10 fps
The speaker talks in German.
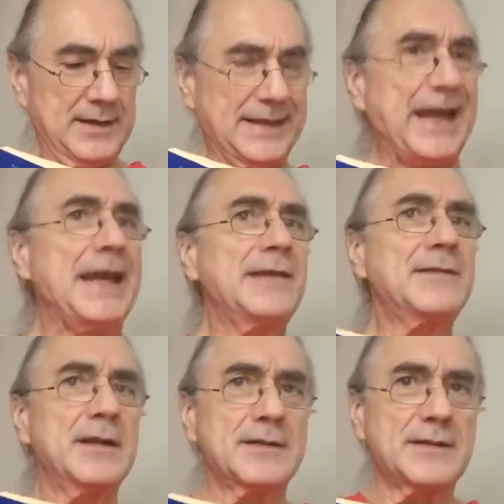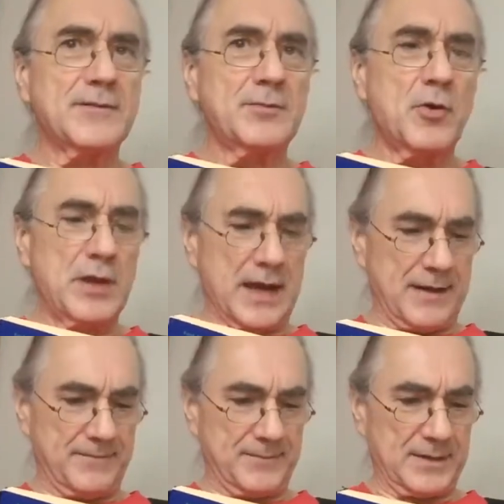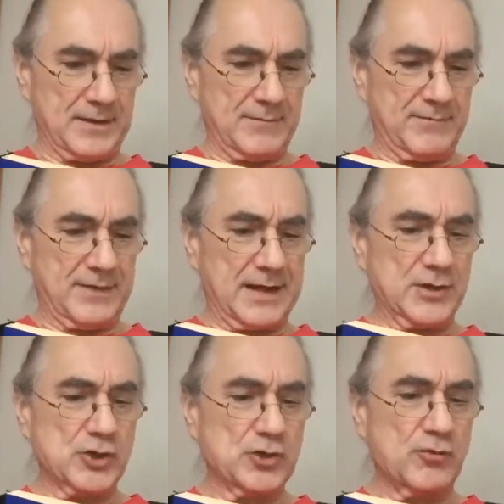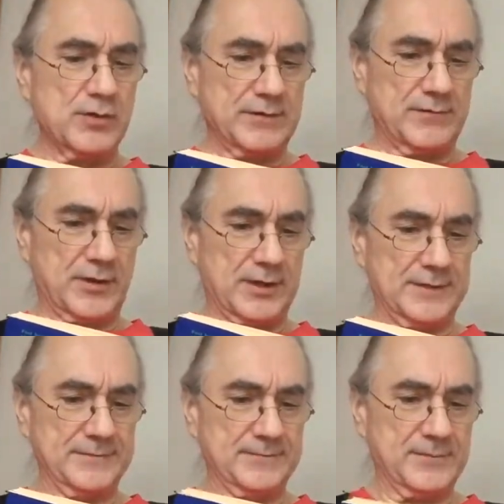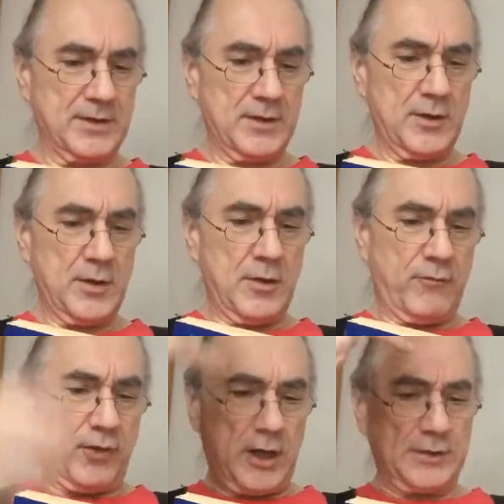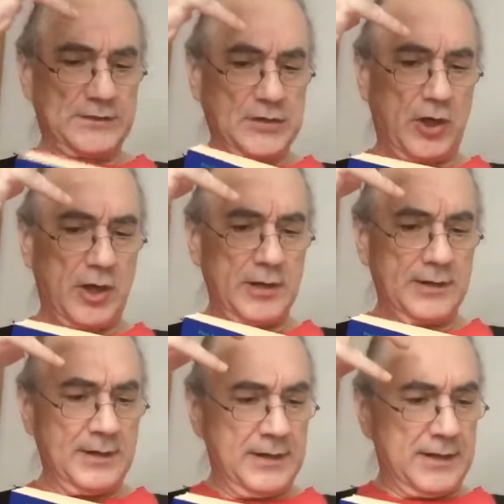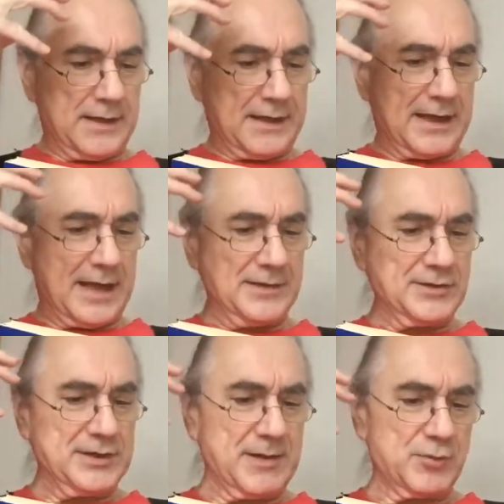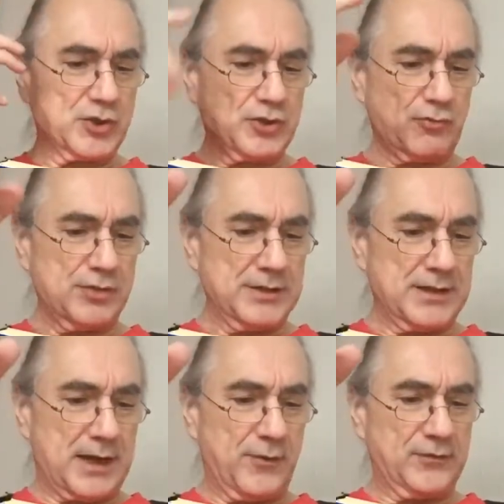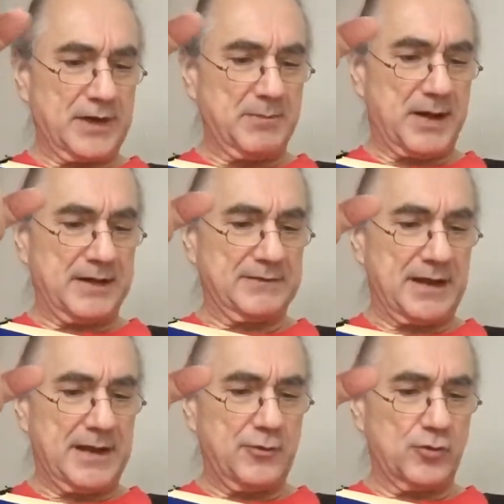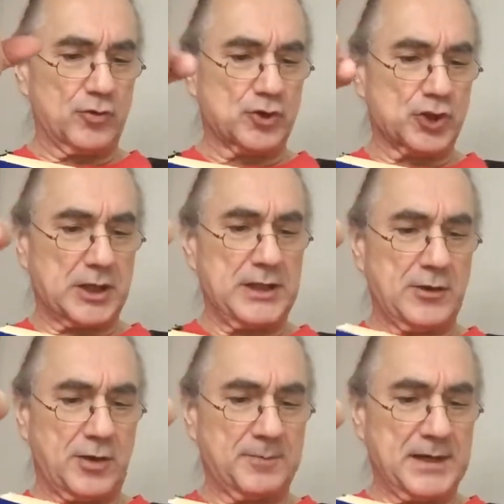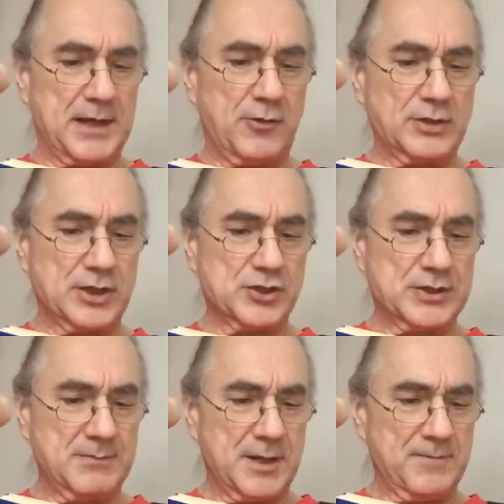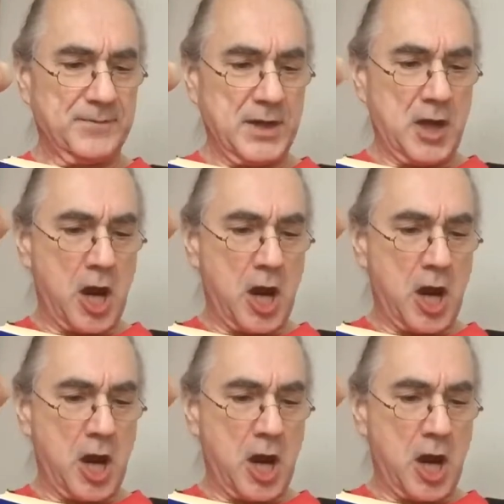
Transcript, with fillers: Der Esel des Mullah war gestohlen worden. Voller Zorn rannte der Bestohlene auf den Bazar und schrie dort mit lauter Stimme